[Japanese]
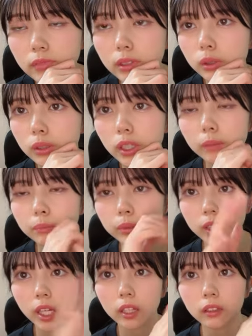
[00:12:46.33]
そうキャンプ
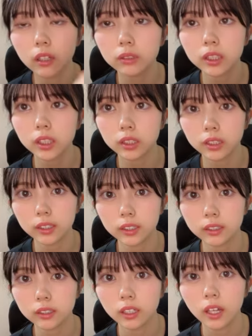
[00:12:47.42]
ね楽しかったで
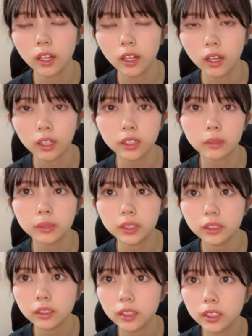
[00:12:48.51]
す花火
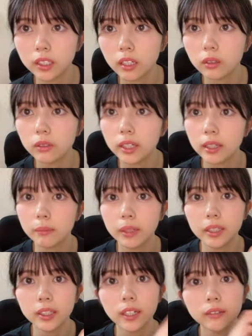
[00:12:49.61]
ちさんとできま
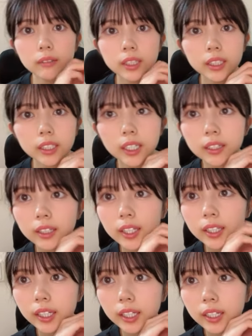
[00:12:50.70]
した嬉しかったで
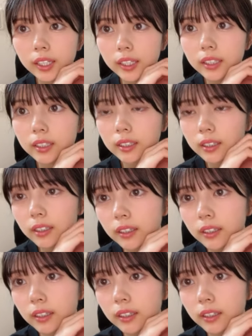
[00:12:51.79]
す